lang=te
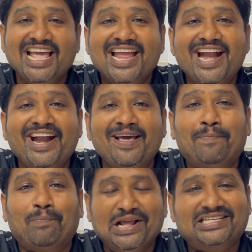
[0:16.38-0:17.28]
ఏంటంటే
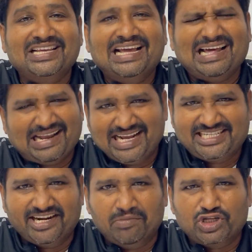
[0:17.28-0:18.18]
ప్లీజ్ లైక్
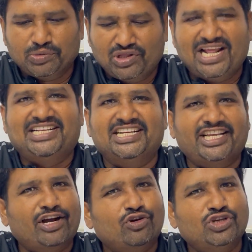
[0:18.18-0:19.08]
చేయడం మర్చిపోద్దు లైక్ చేస్తే
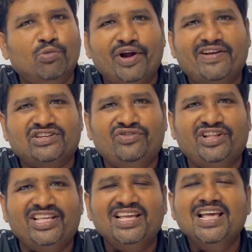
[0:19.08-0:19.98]
నాకు కొంచెం మోటివేషన్గా ఉంటుంది